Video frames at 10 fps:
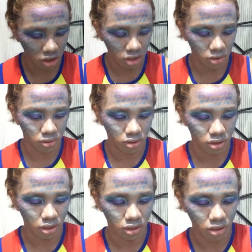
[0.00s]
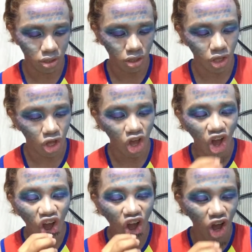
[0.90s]
Mm, ganon.
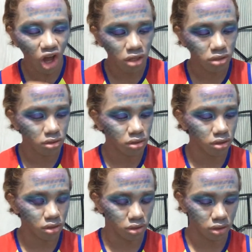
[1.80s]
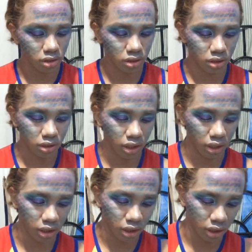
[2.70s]
Yan, ha, ha, ha.
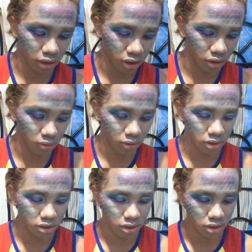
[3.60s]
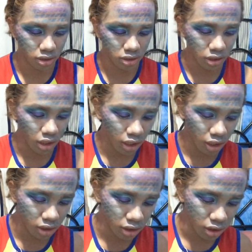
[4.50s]
O, yan. Tapos
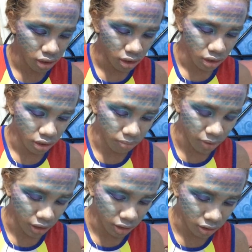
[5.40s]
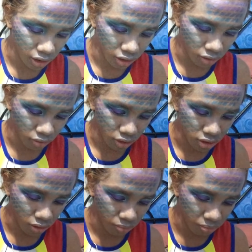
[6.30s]
na. So, ngayon,
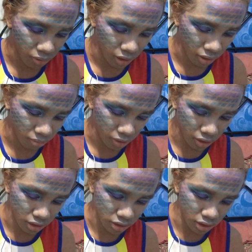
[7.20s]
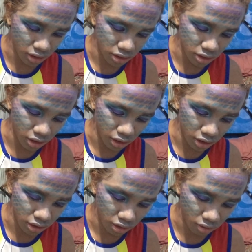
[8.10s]
ang gagawin natin
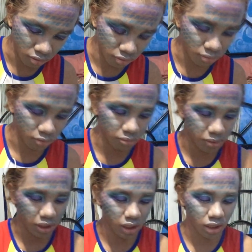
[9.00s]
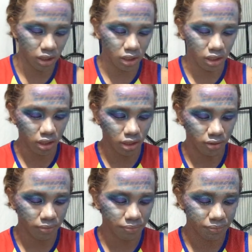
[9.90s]
ay, tignan natin kung tuyo
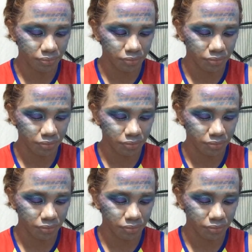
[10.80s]
na siya.